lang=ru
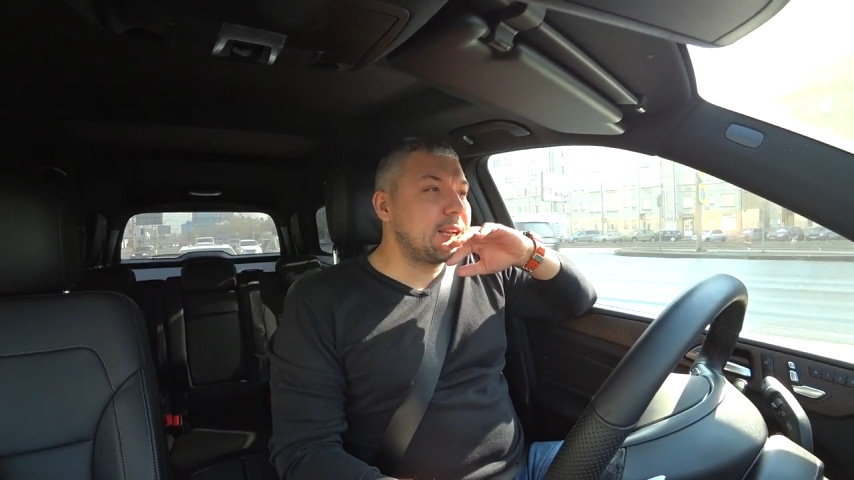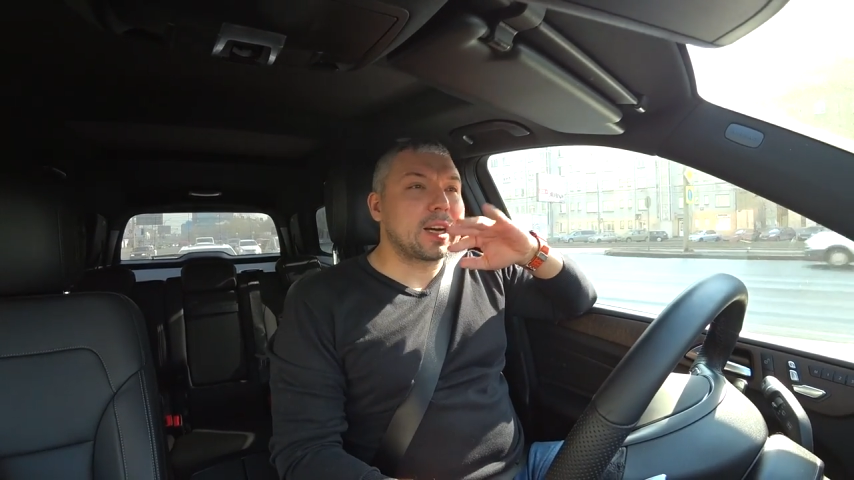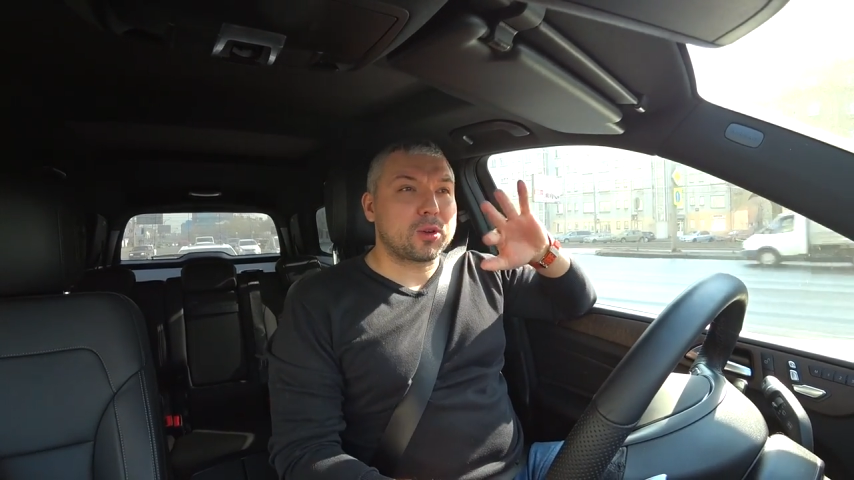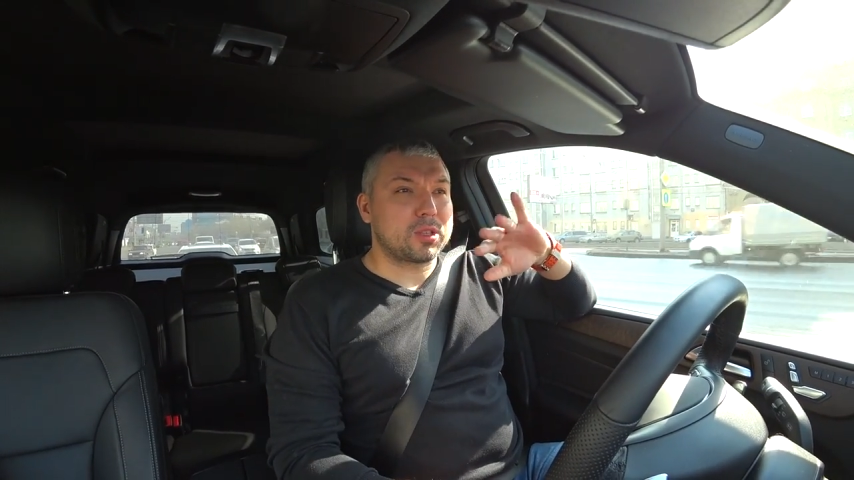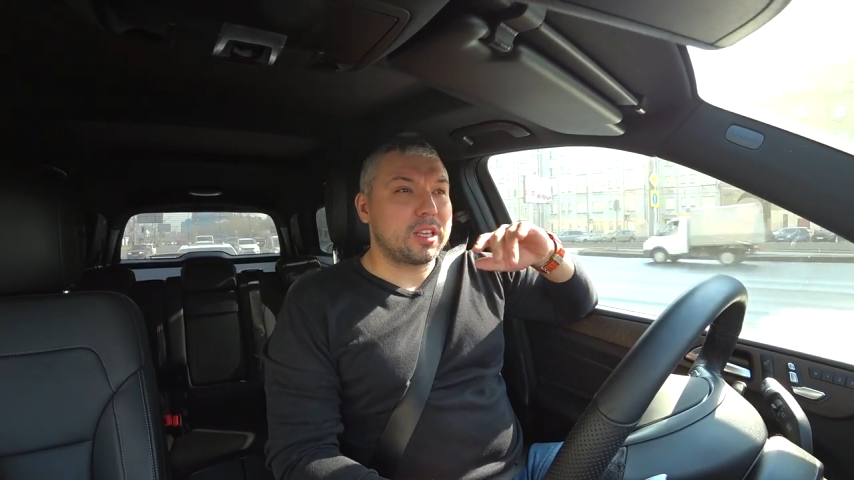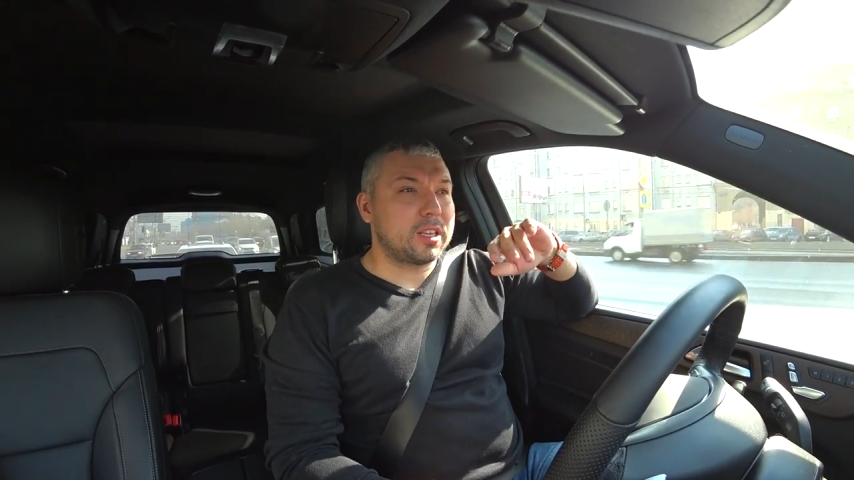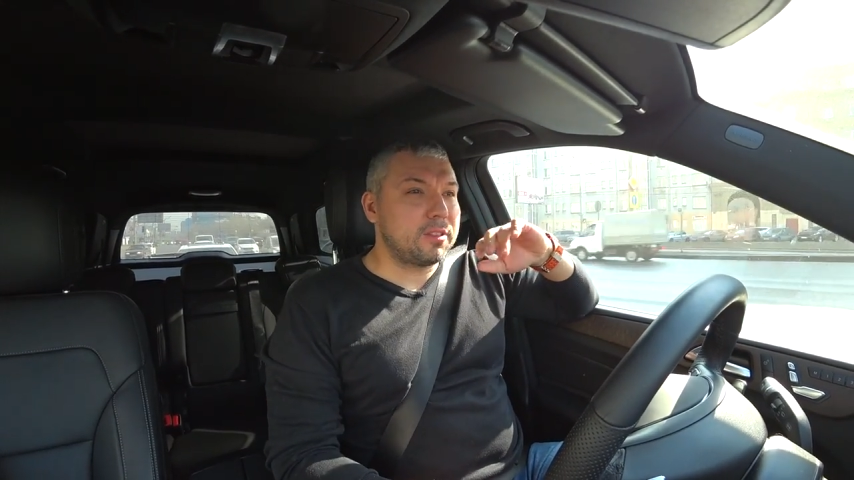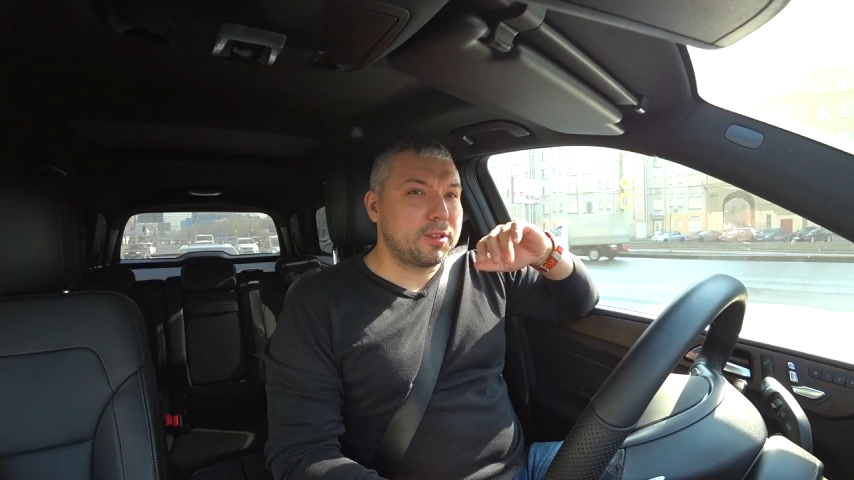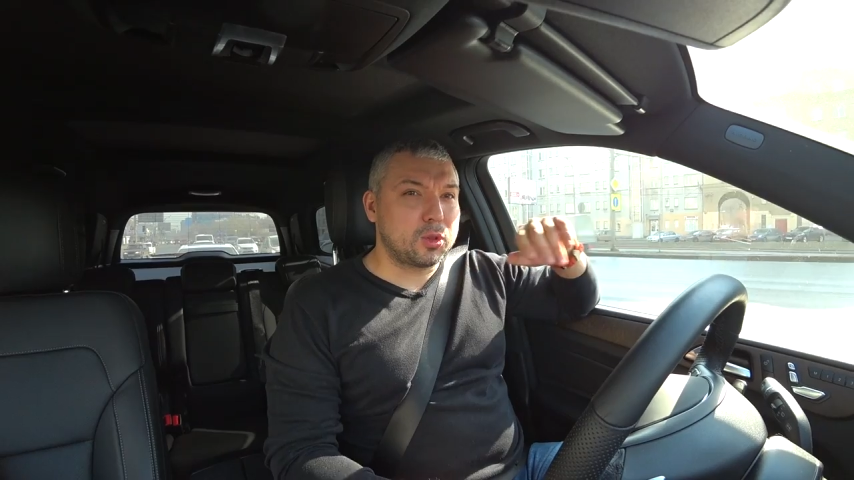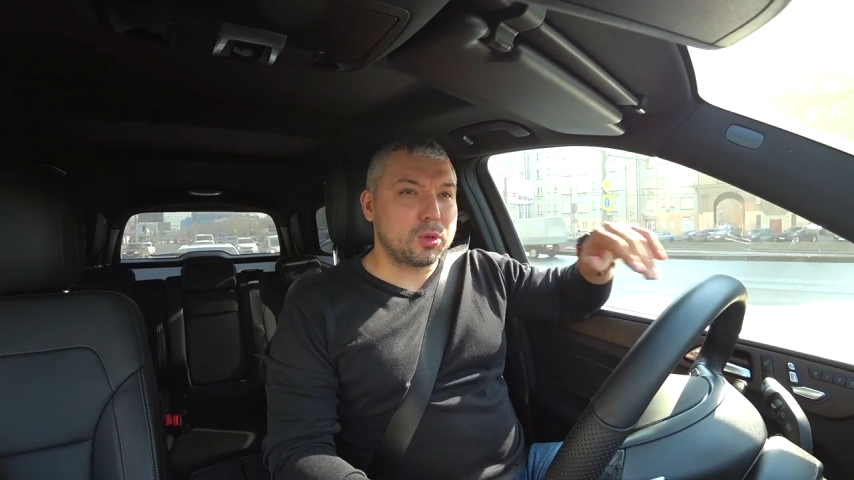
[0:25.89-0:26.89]
коротенький
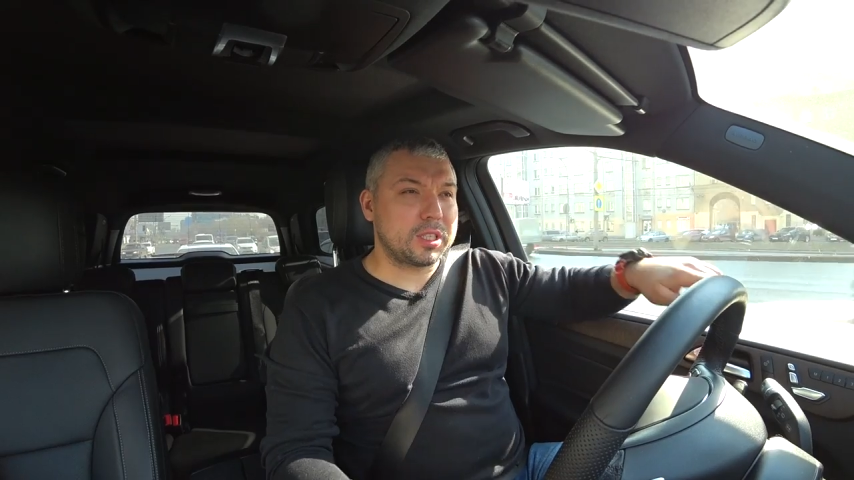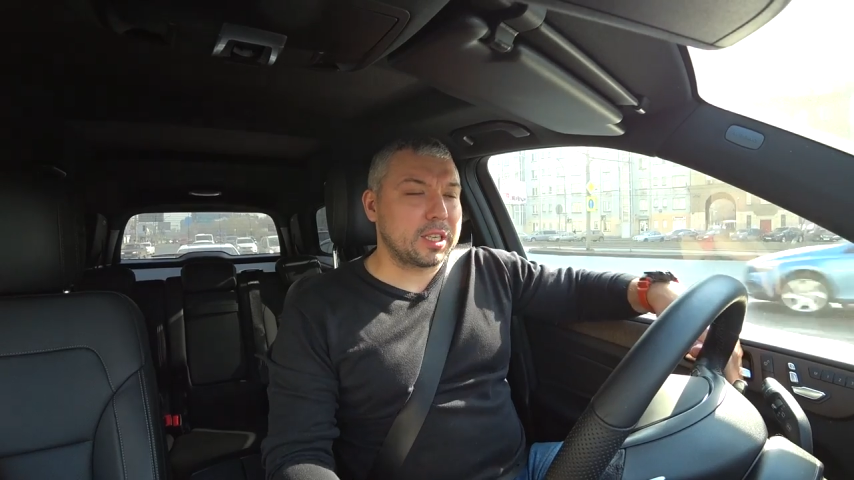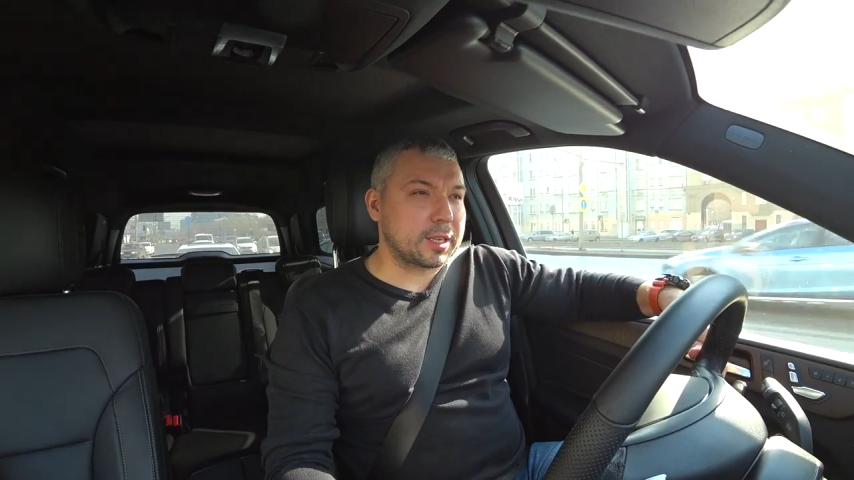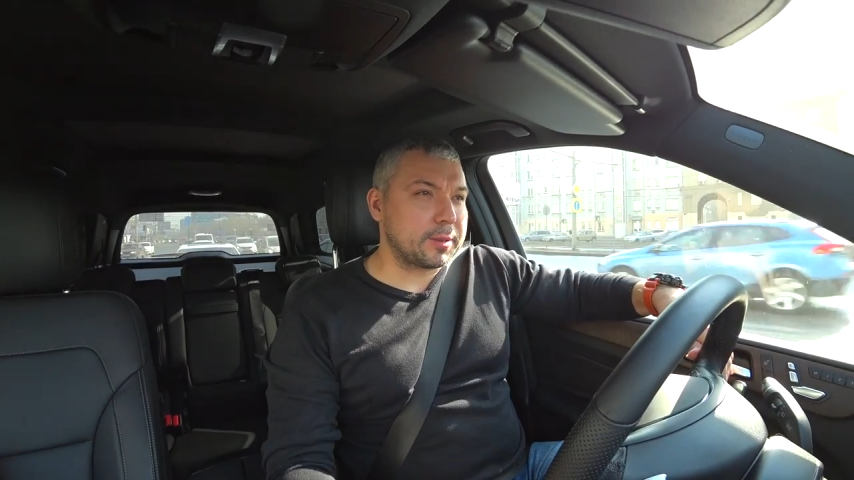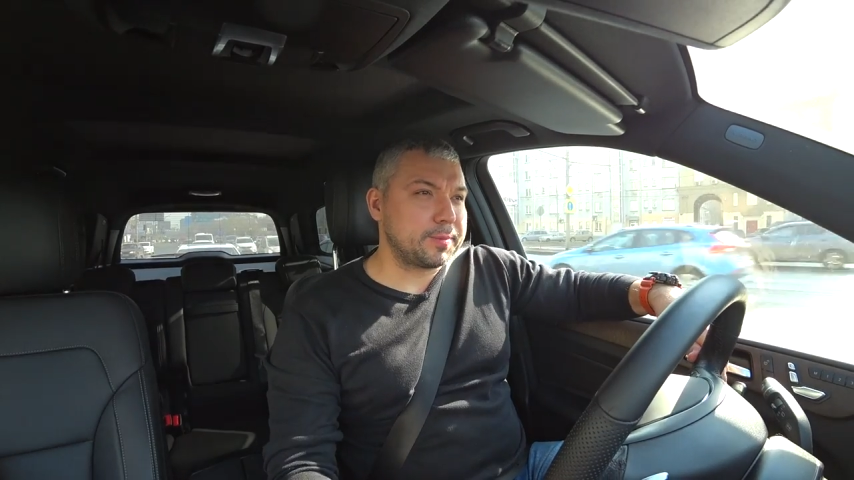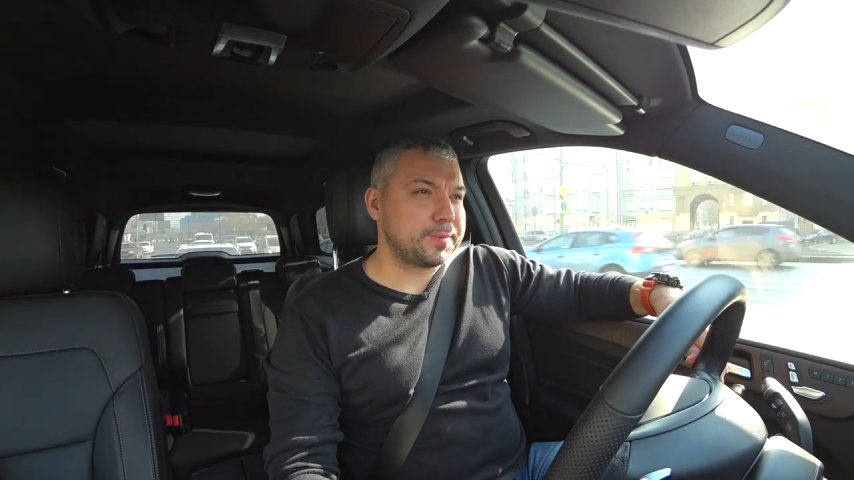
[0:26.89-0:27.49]
видосик.